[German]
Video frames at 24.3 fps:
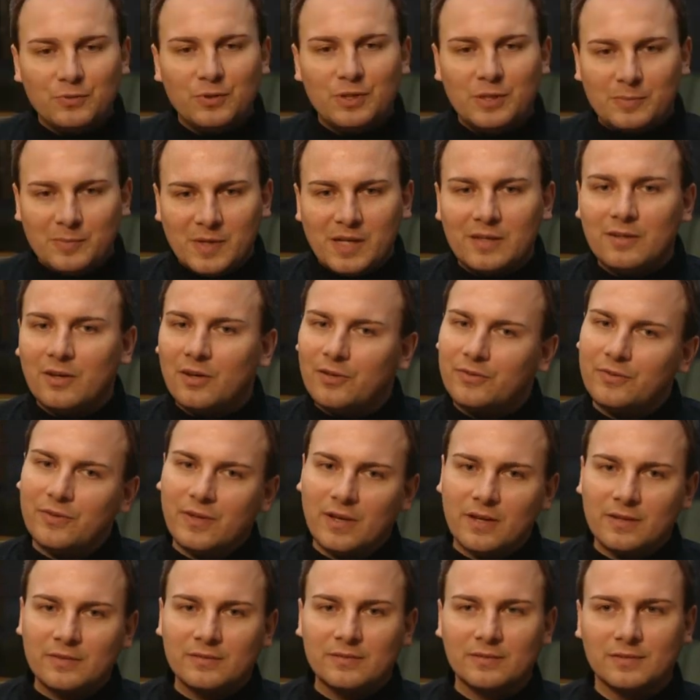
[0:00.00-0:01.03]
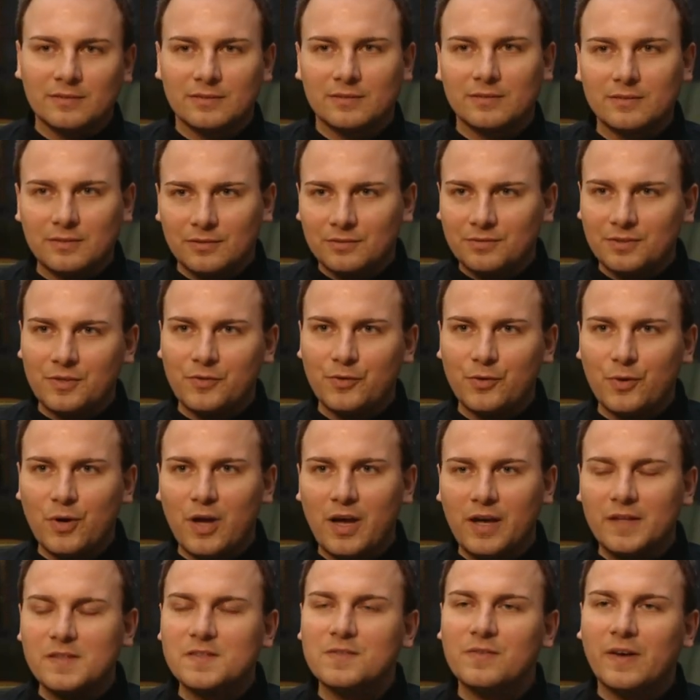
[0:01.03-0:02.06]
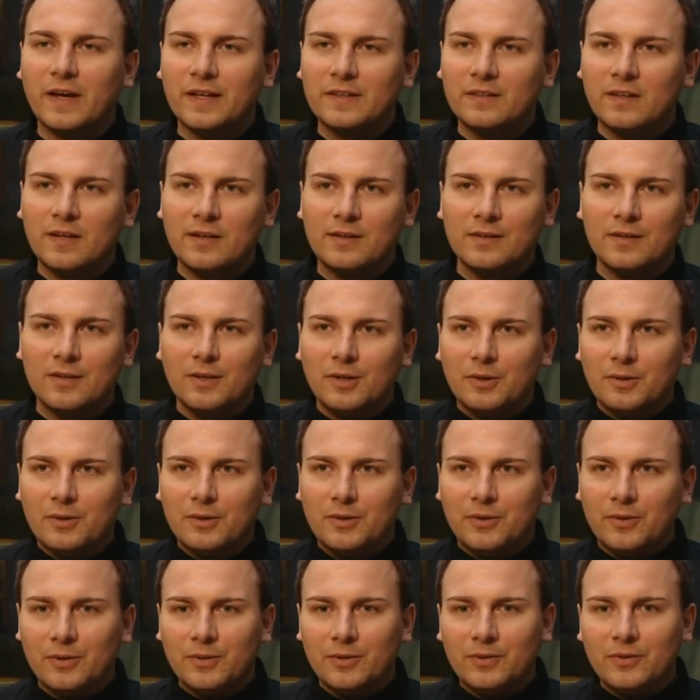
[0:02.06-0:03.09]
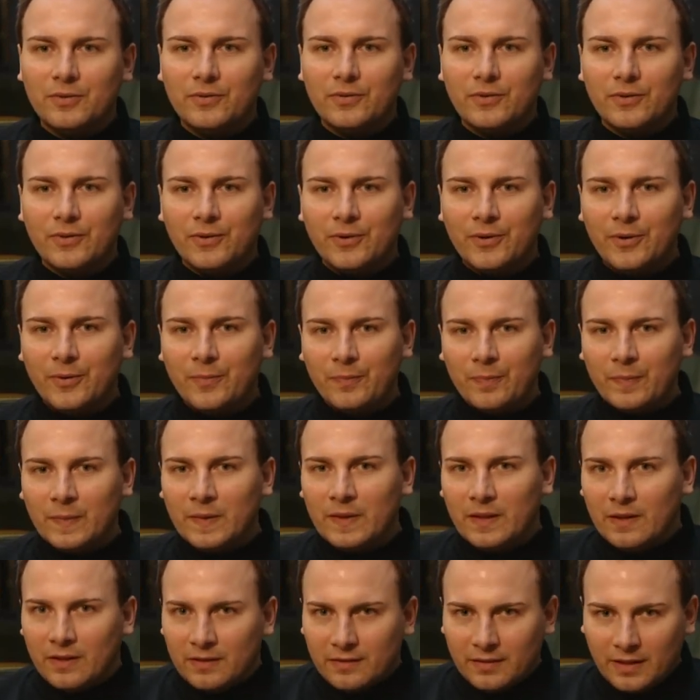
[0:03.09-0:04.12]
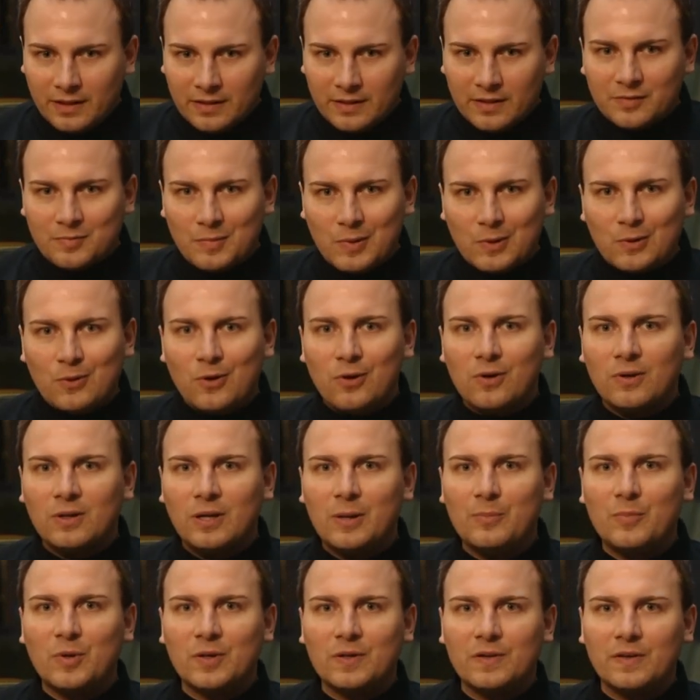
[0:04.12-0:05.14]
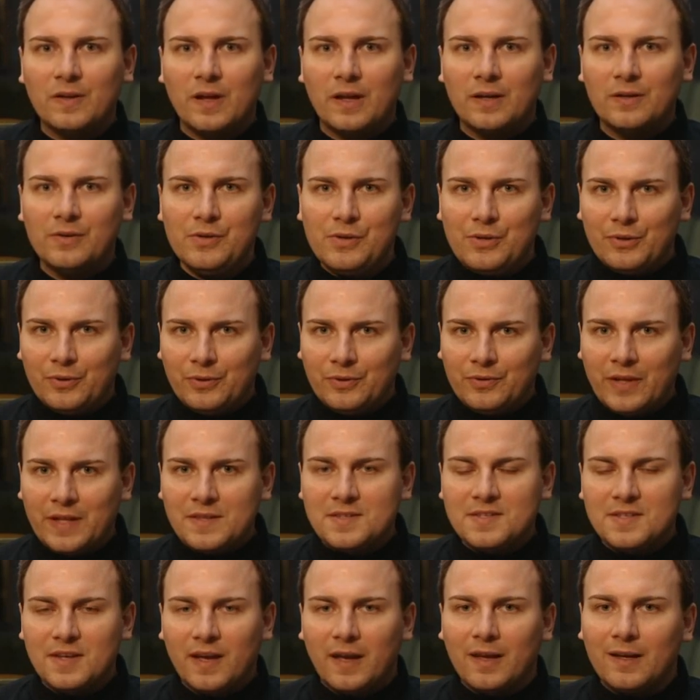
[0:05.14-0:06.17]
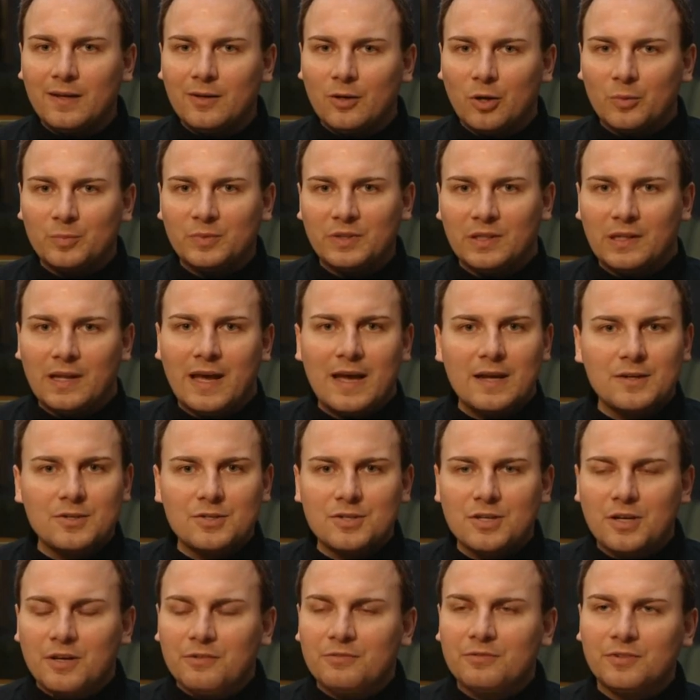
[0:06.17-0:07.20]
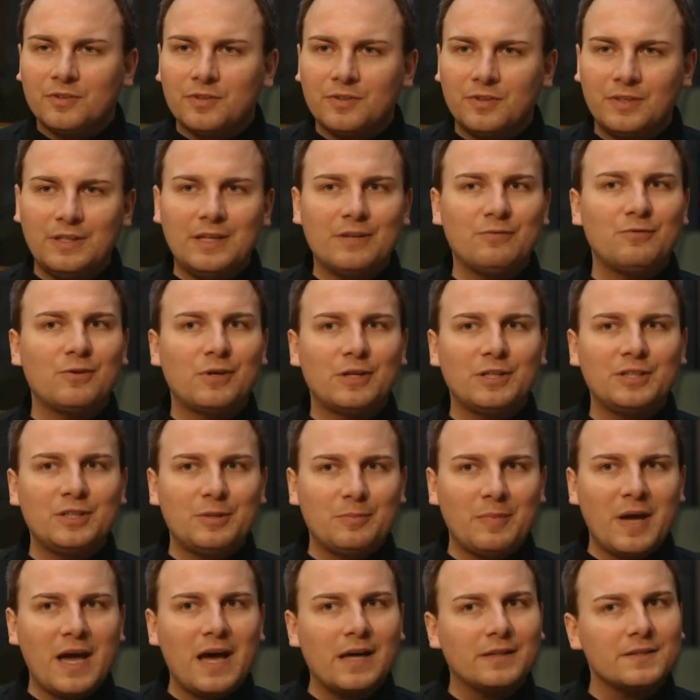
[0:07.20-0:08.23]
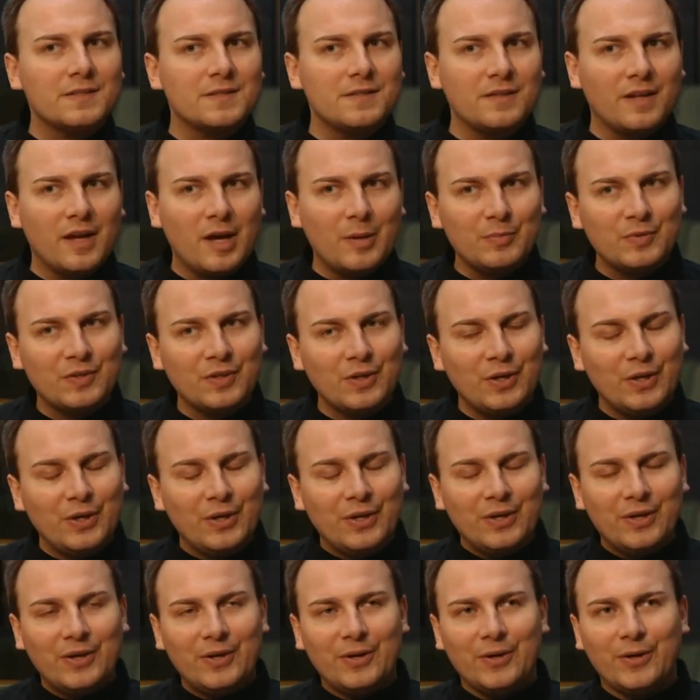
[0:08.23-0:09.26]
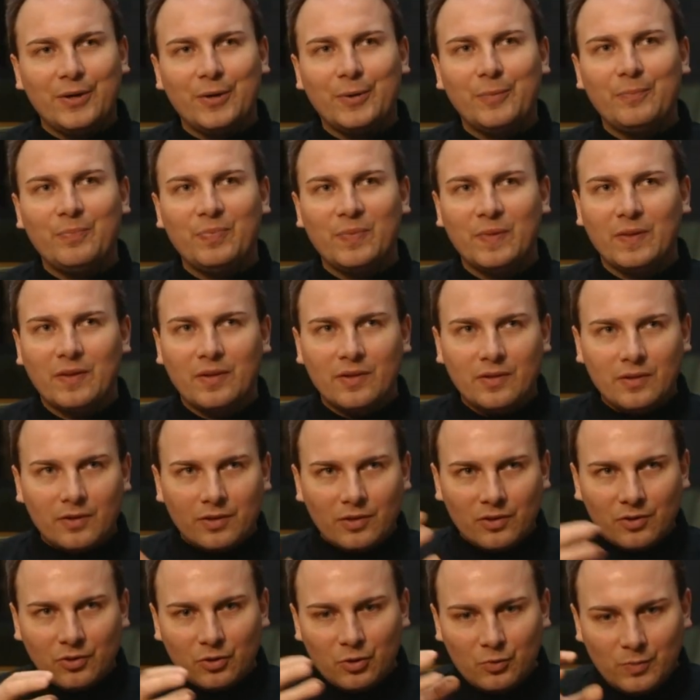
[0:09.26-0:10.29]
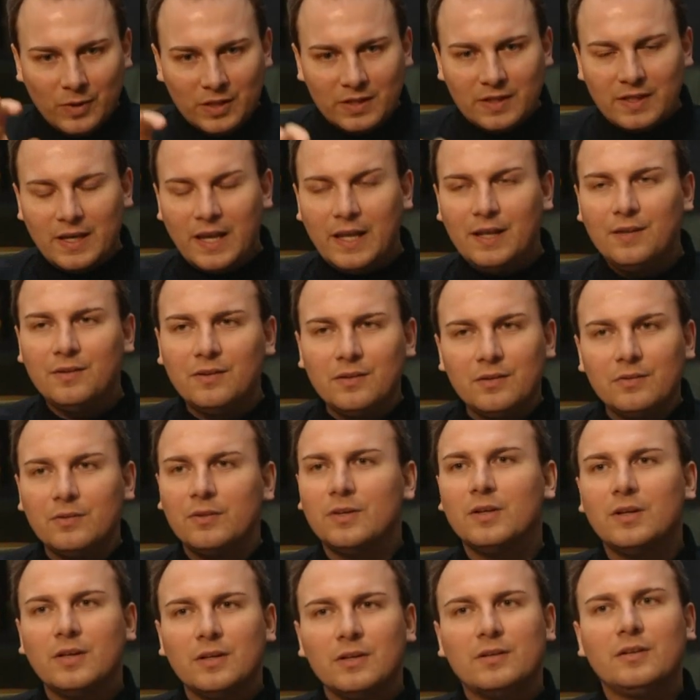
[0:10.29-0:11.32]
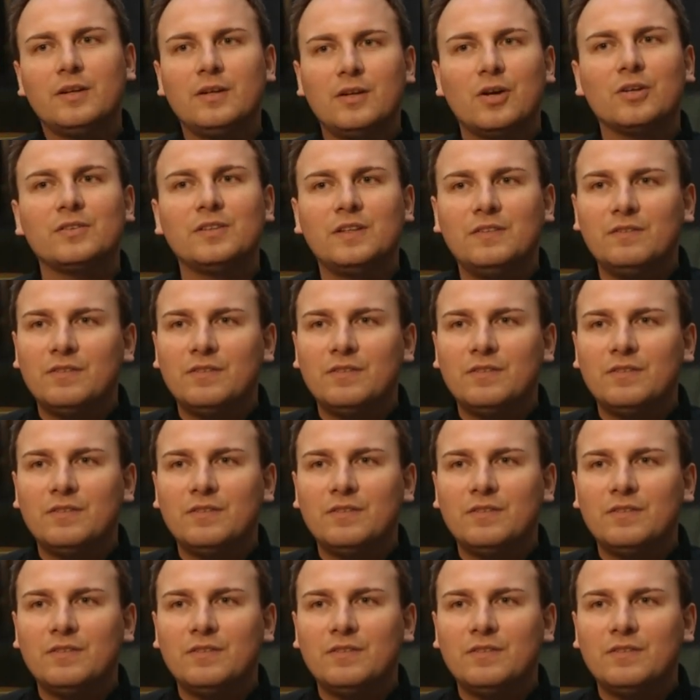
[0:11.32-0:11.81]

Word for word: Ich würde ihm halt auch sagen, Friseur eins weiter und ähm, dann erstmal Kochklamotten an und dann zeigen, ob die Leidenschaft, die er wirklich im Herzen hat, ähm, über die Hände dann auch